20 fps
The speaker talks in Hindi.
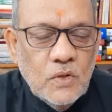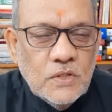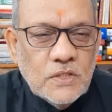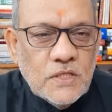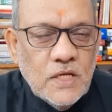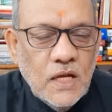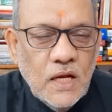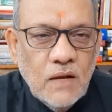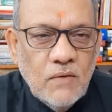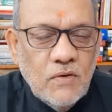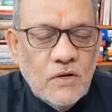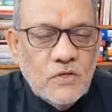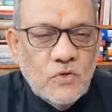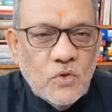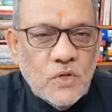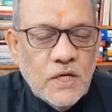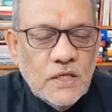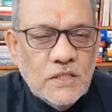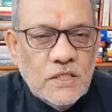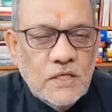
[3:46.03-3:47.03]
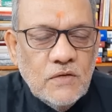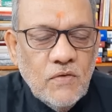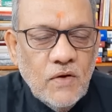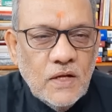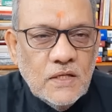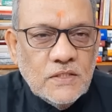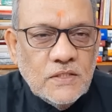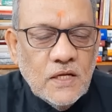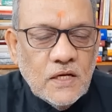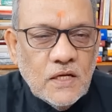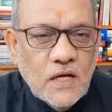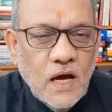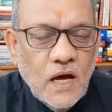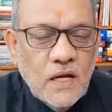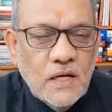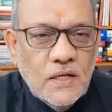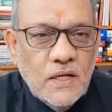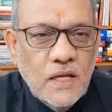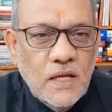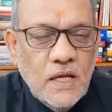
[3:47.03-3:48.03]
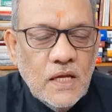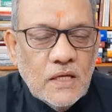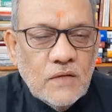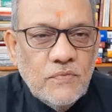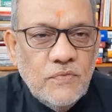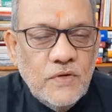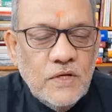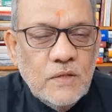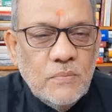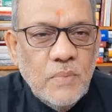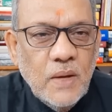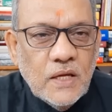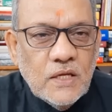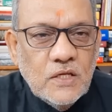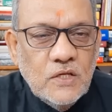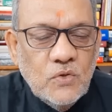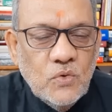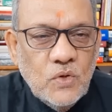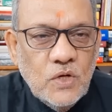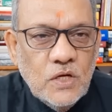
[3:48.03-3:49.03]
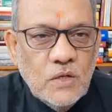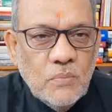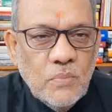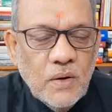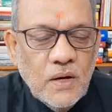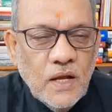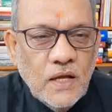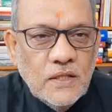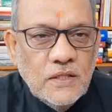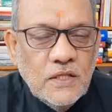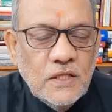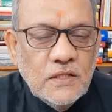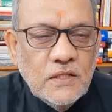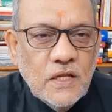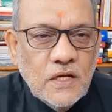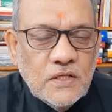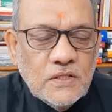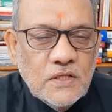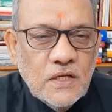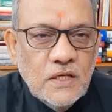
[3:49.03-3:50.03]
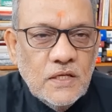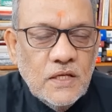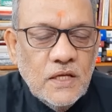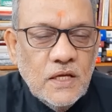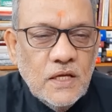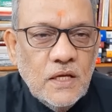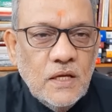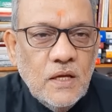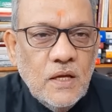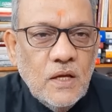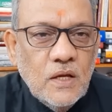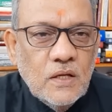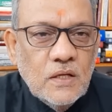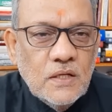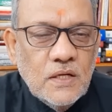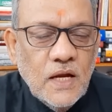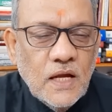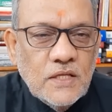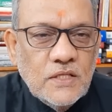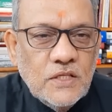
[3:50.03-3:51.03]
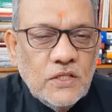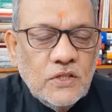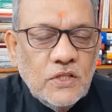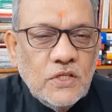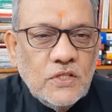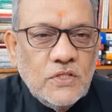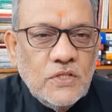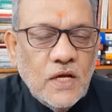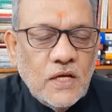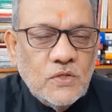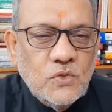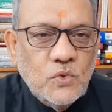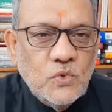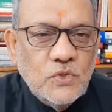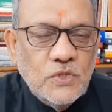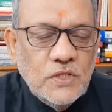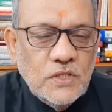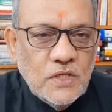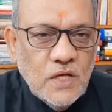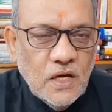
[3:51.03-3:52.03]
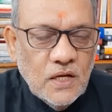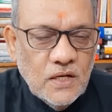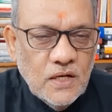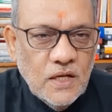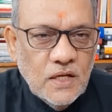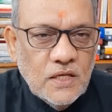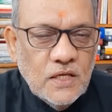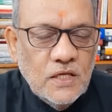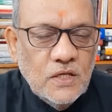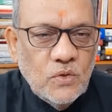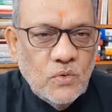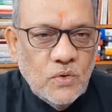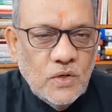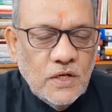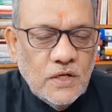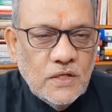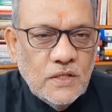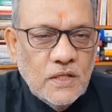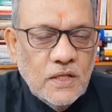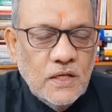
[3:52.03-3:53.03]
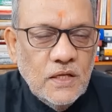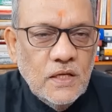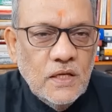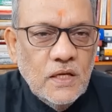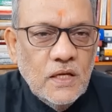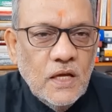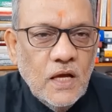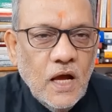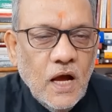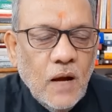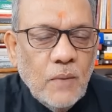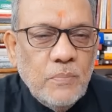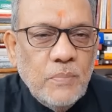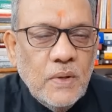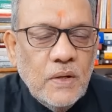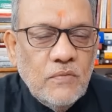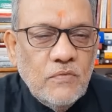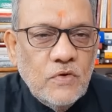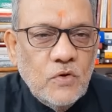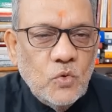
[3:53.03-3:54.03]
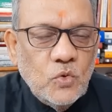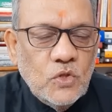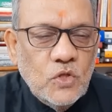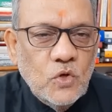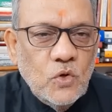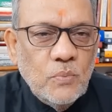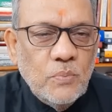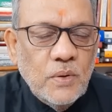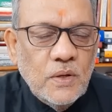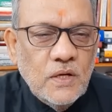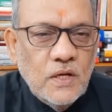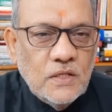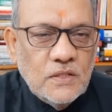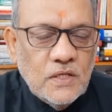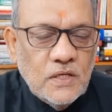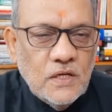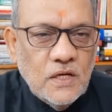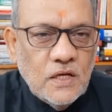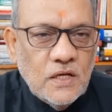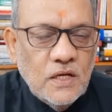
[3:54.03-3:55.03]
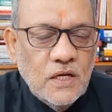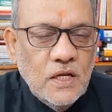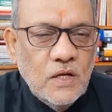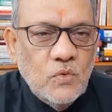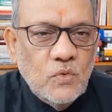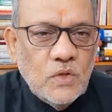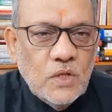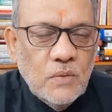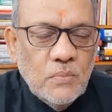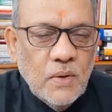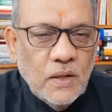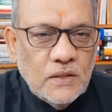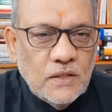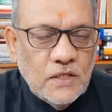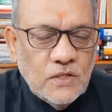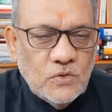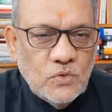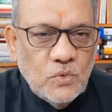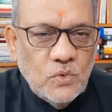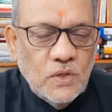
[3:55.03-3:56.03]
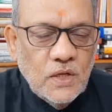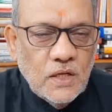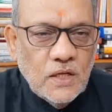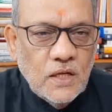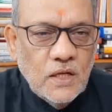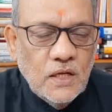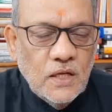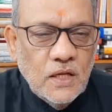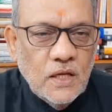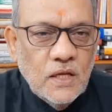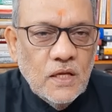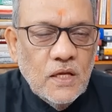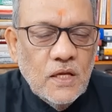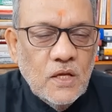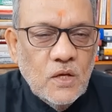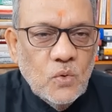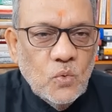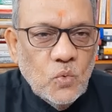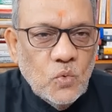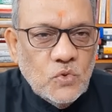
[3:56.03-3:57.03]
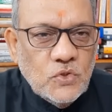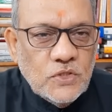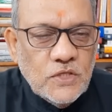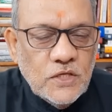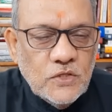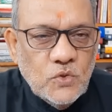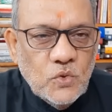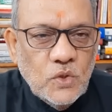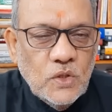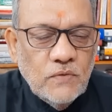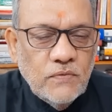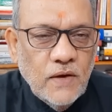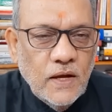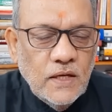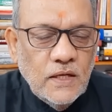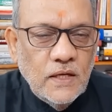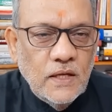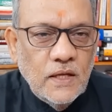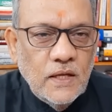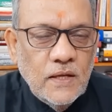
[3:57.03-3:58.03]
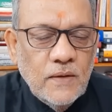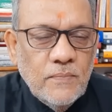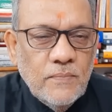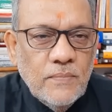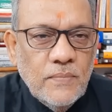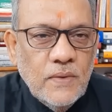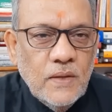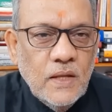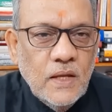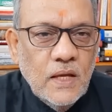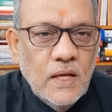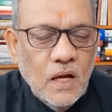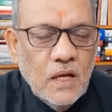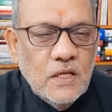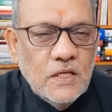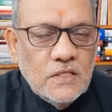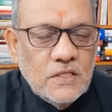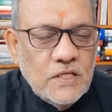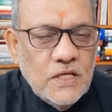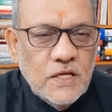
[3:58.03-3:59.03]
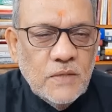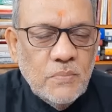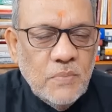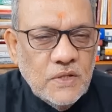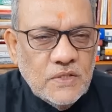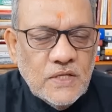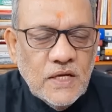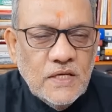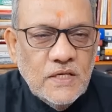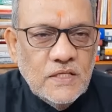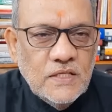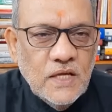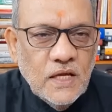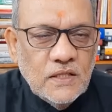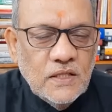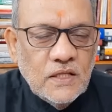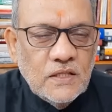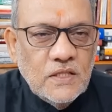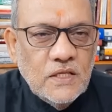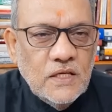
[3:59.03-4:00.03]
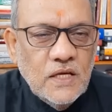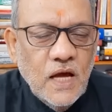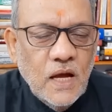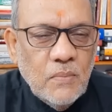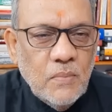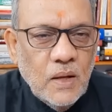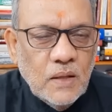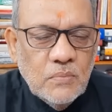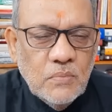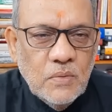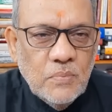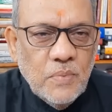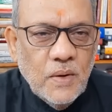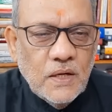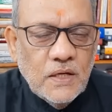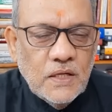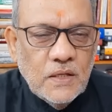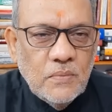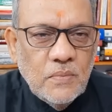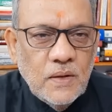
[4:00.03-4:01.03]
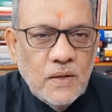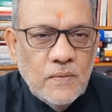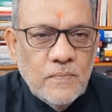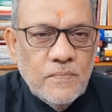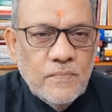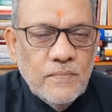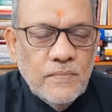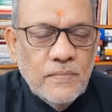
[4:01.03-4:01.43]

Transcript: इसके अलावा जो केजरीवाल सरकार ने एक फीडबैक यूनिट बनाई थी दरअसल ये राजनीतिक जासूसी करने की यूनिट थी अपने विरोधियों पर नज़र रखने उनकी बातें सुनने के लिए उससे जुड़ी फाइलें इसलिए बेचैनी ज़्यादा थी आम आदमी पार्टी में